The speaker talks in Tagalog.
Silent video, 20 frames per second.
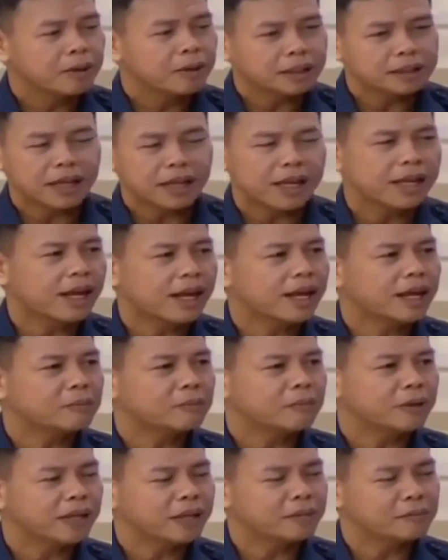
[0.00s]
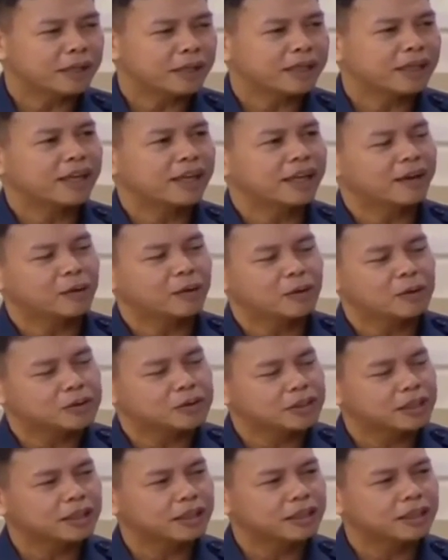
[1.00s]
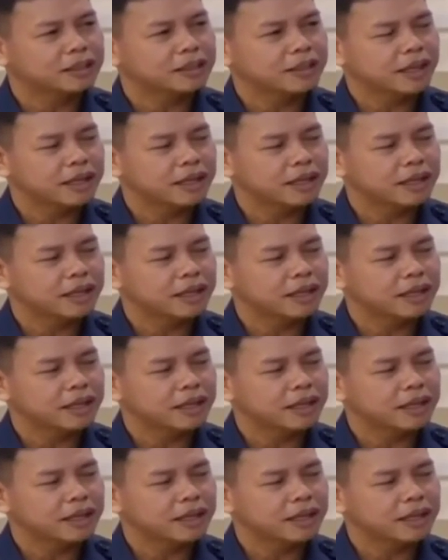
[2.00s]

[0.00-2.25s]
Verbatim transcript: Ba't kailangan pa na ipakilala ko si